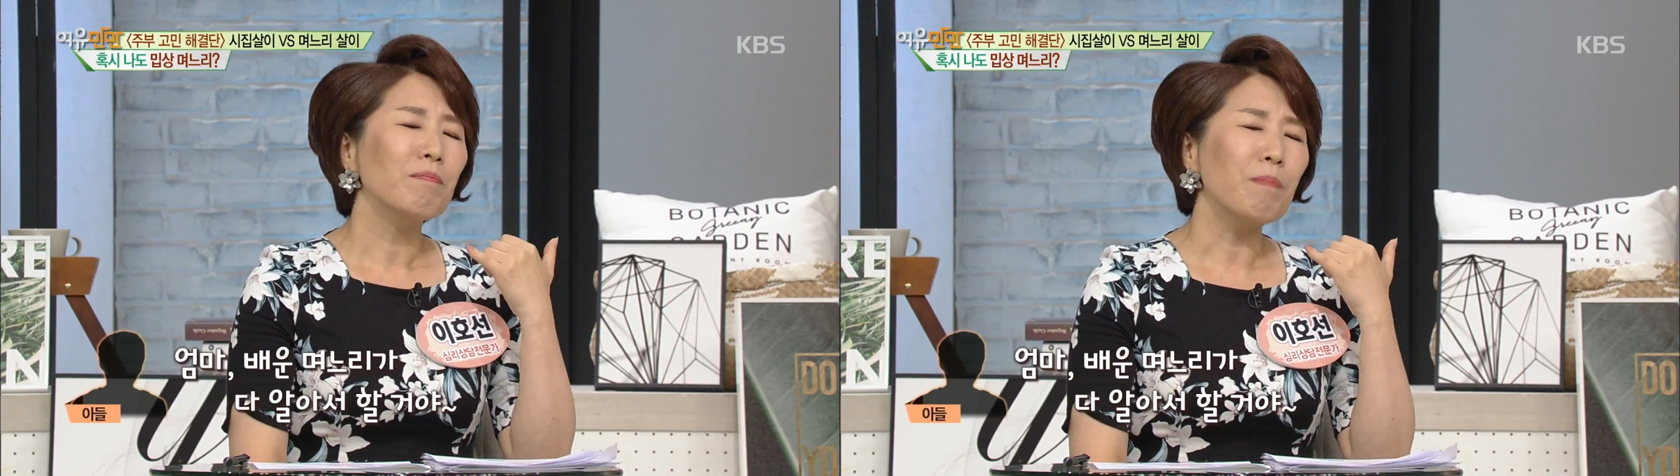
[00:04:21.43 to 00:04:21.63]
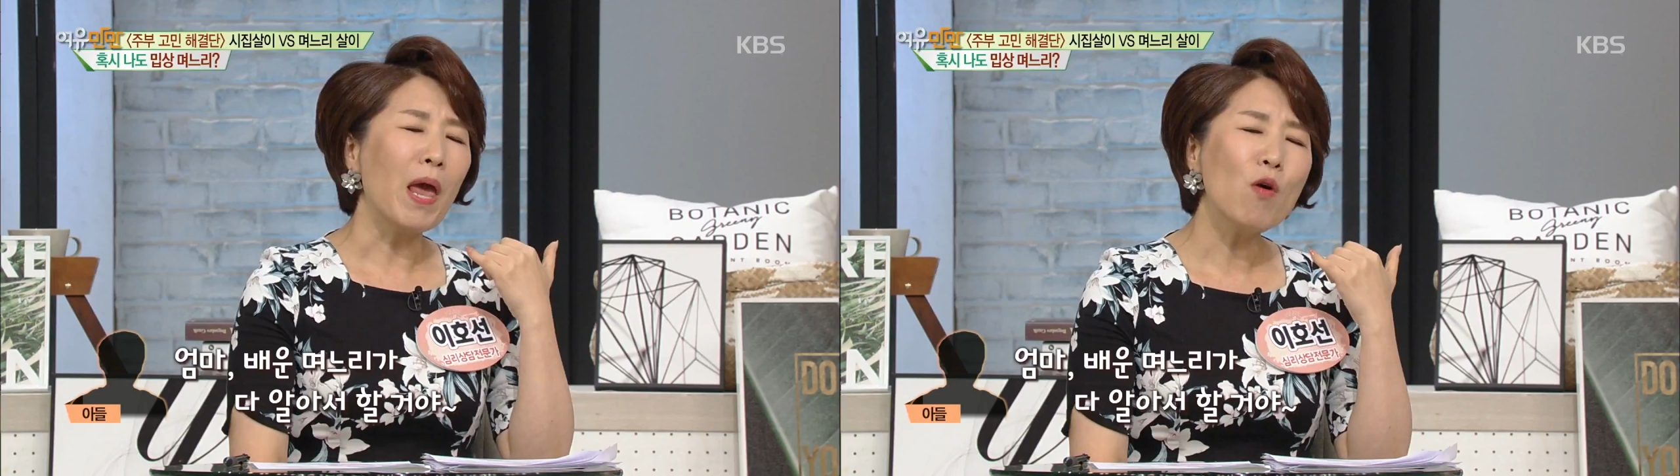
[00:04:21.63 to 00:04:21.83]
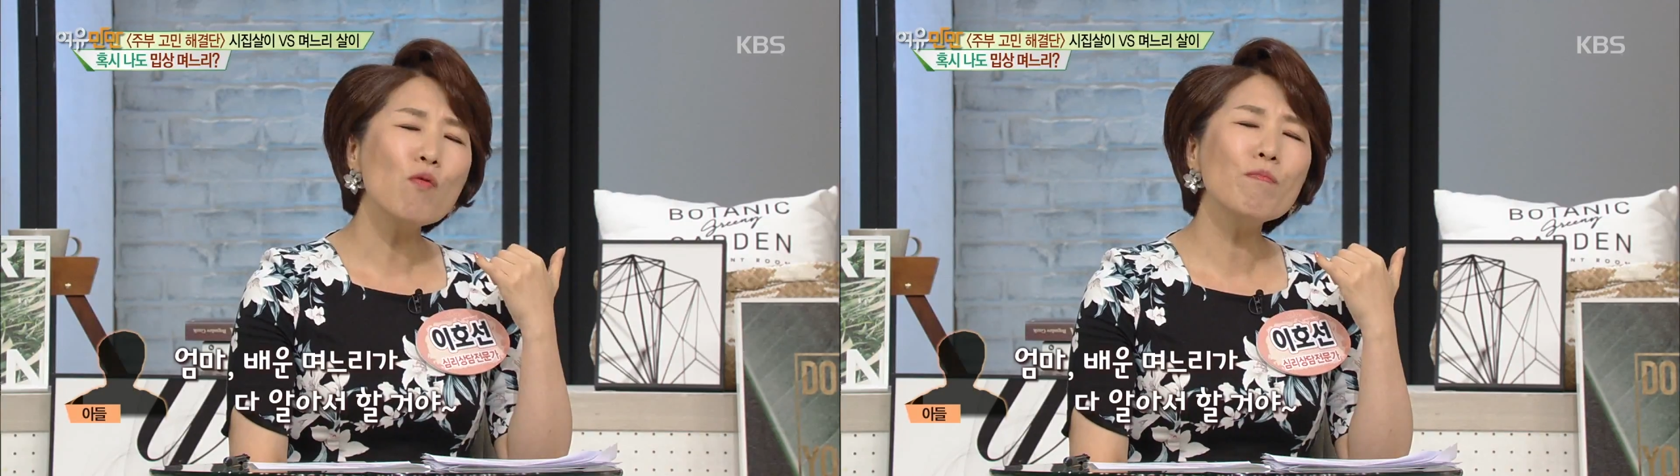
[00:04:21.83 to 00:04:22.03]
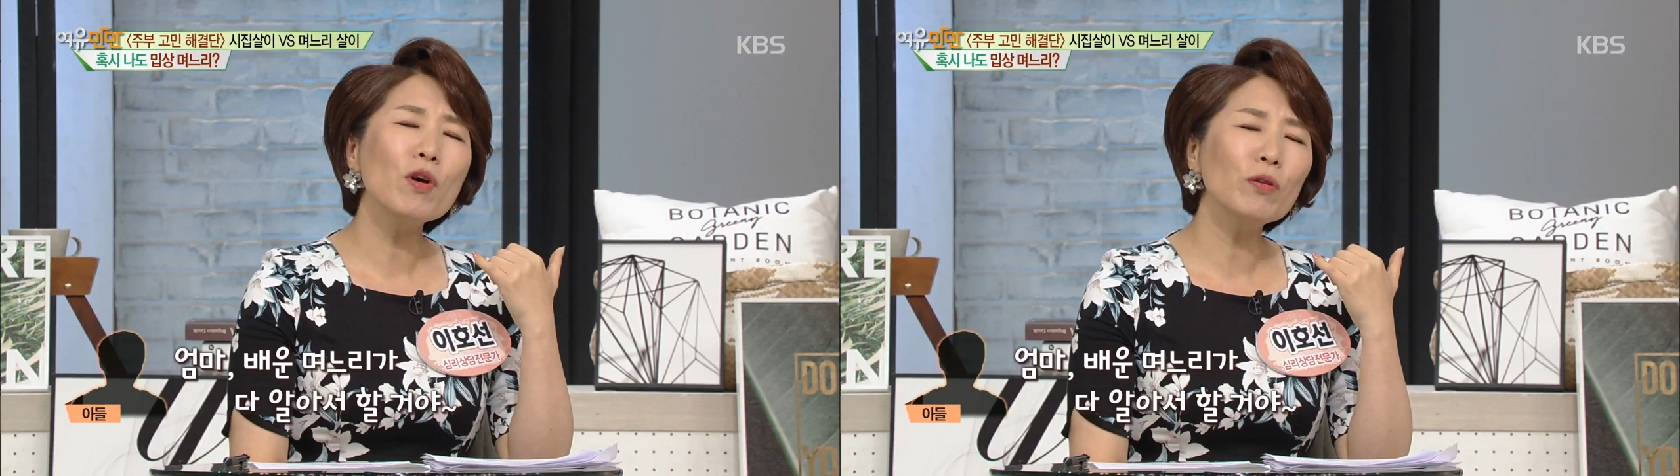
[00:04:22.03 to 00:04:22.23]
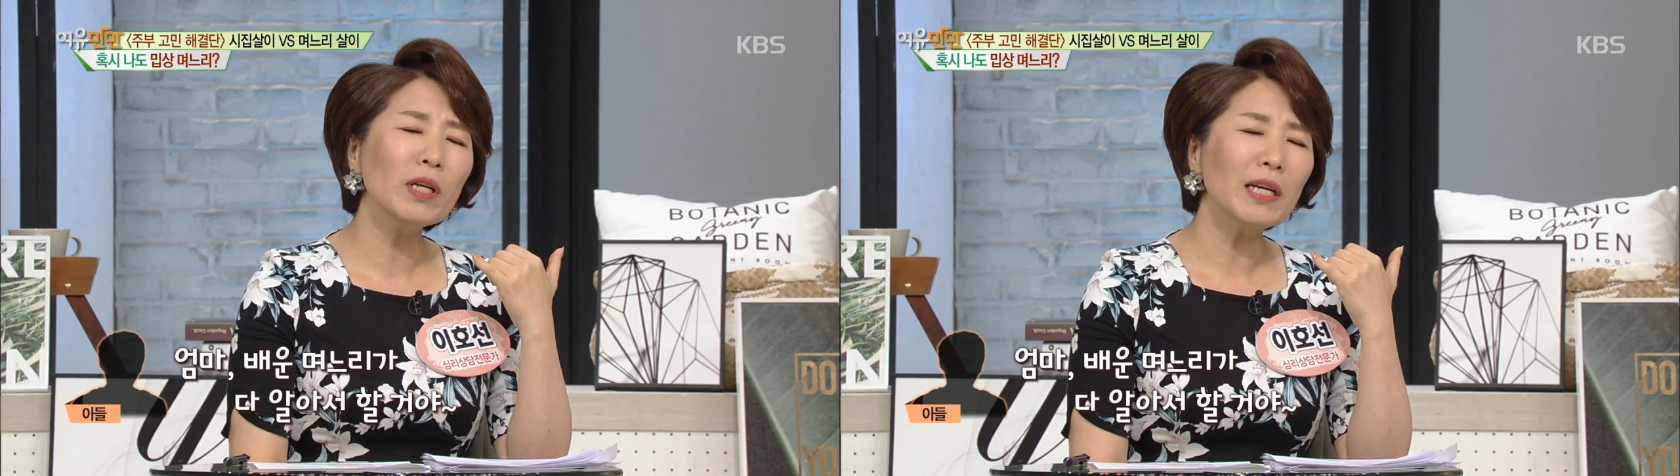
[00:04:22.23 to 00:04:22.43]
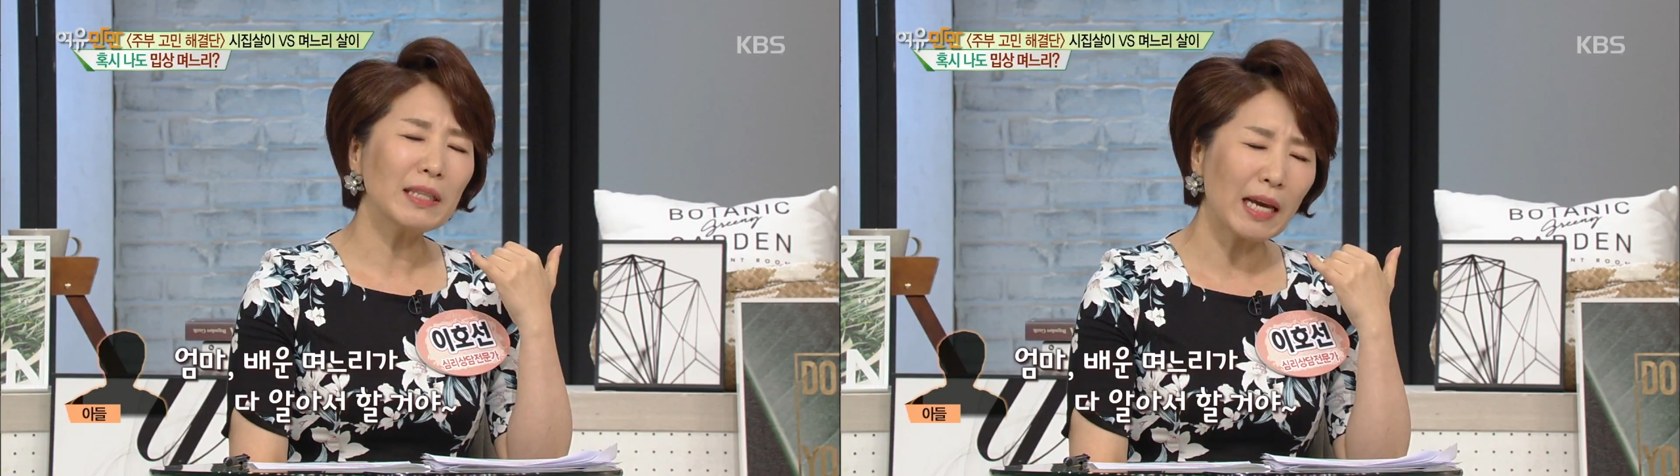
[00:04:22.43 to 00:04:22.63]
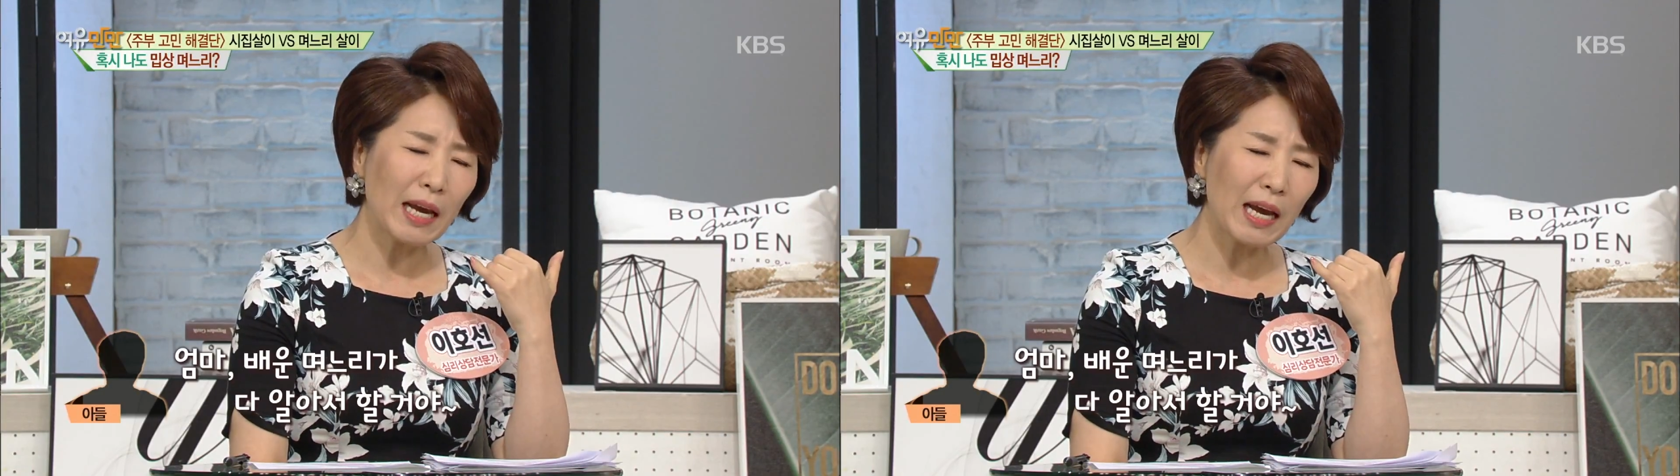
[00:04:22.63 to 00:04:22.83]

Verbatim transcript: 배운 며느리가 다